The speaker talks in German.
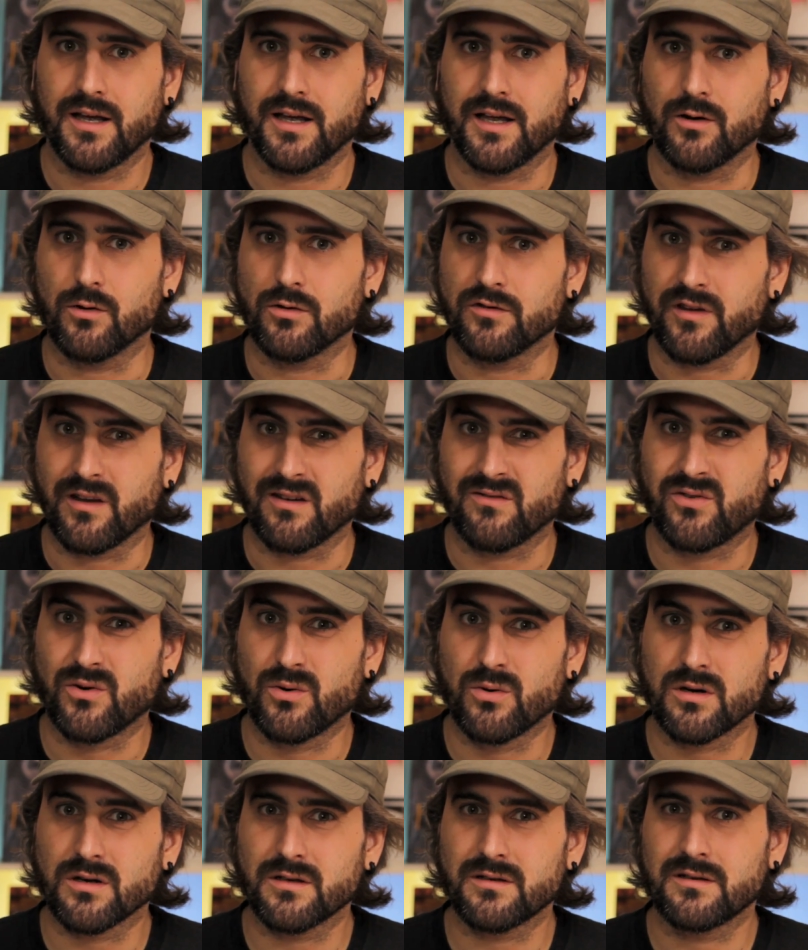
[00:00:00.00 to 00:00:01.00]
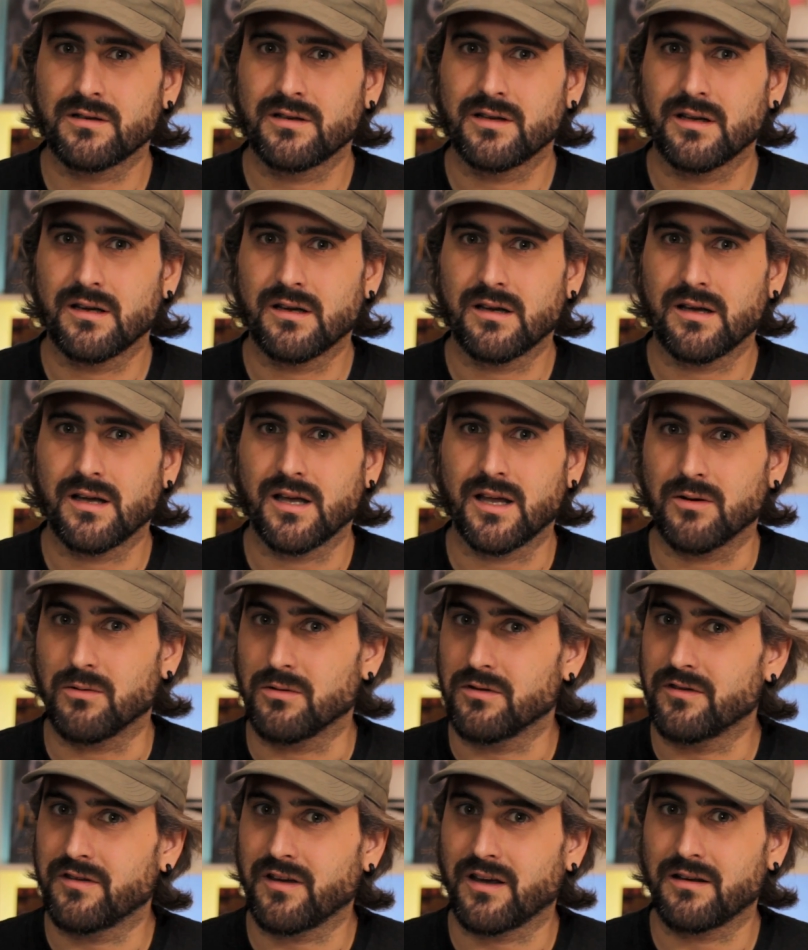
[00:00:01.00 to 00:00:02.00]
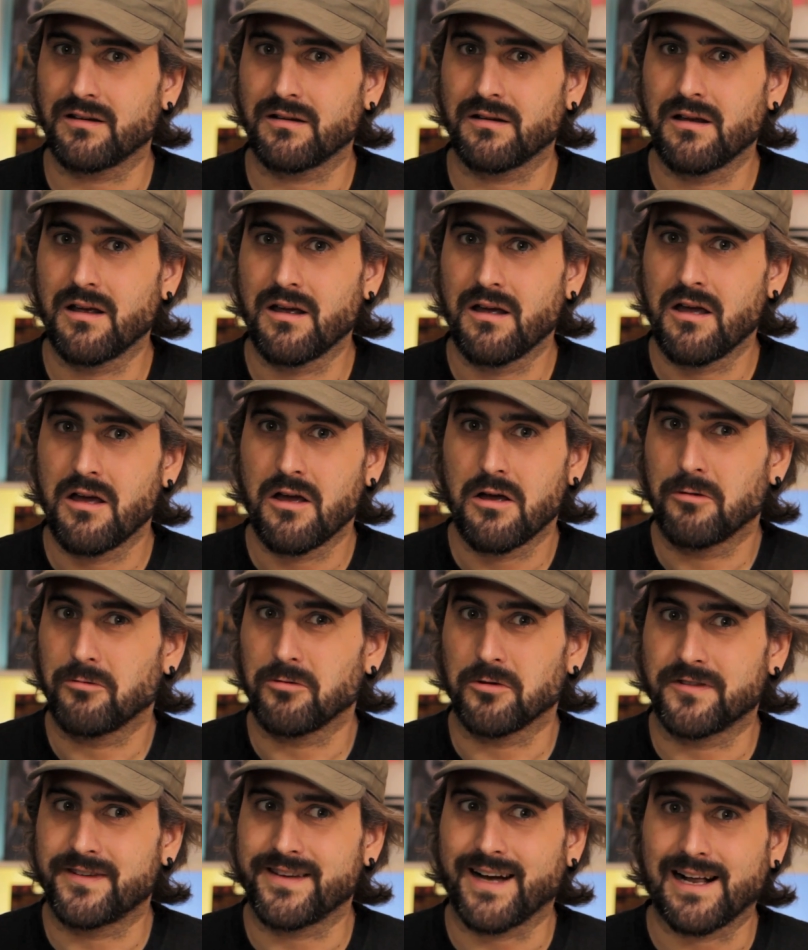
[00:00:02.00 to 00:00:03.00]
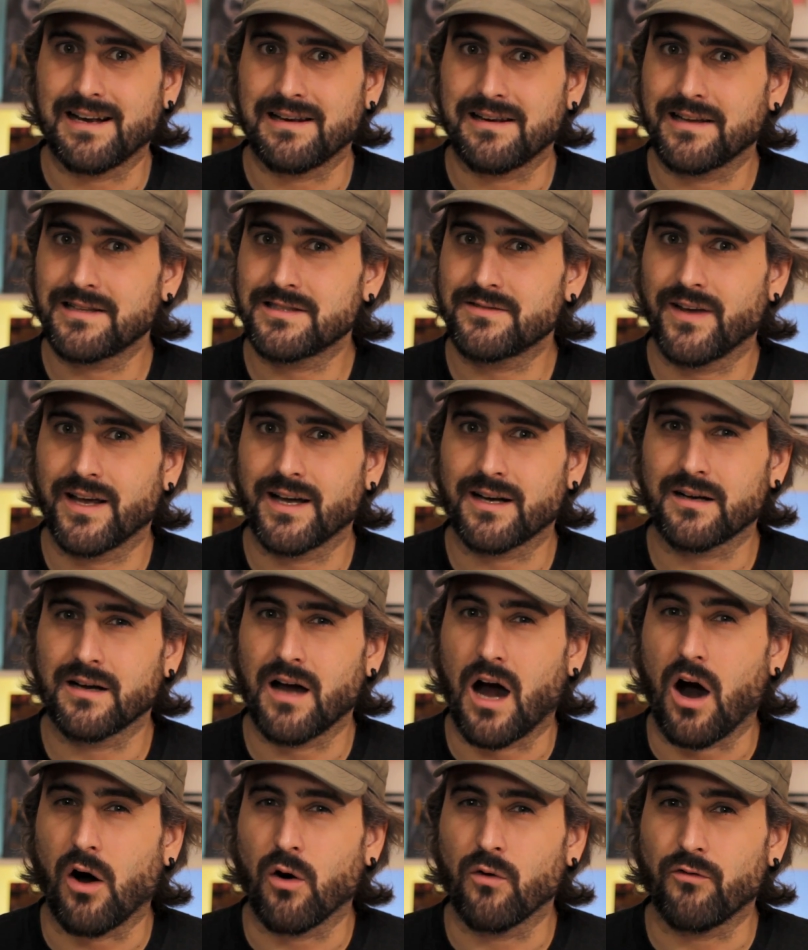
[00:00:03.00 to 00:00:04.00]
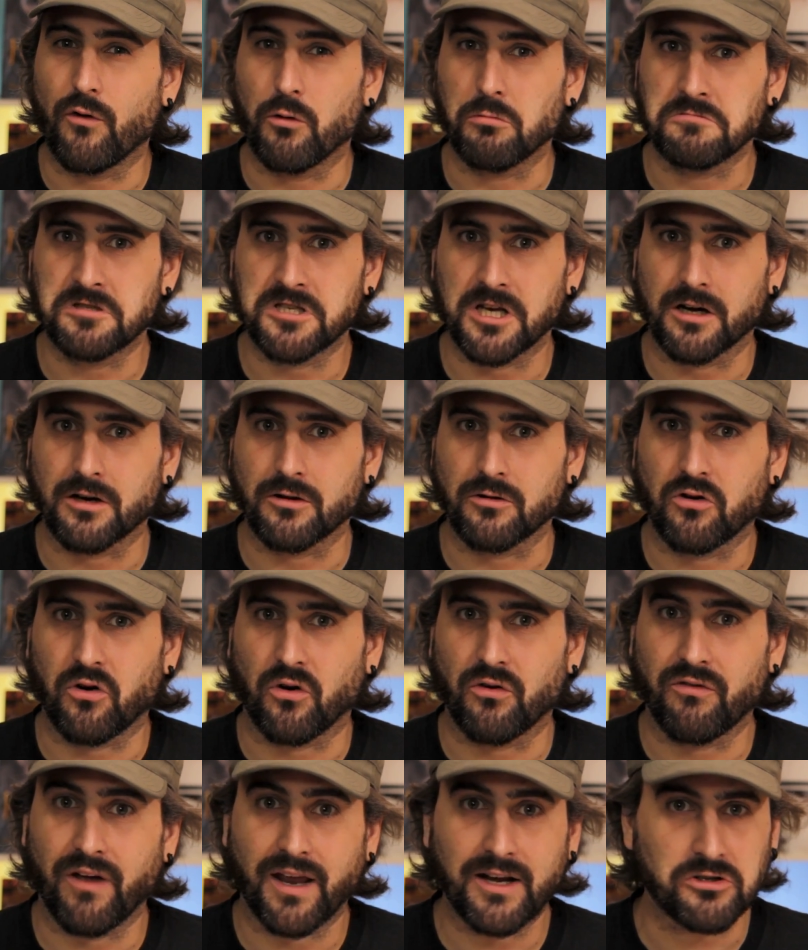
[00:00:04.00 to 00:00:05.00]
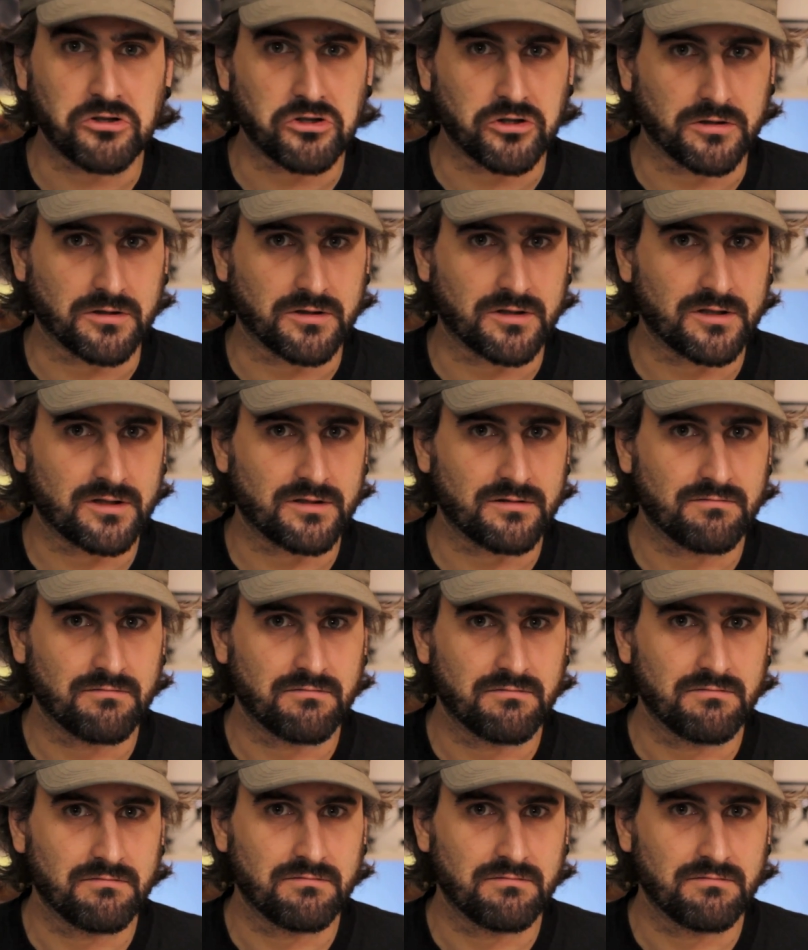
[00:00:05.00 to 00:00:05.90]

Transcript: In unseren Foren, in unseren sozialen Netzwerken, auf unseren Conventions.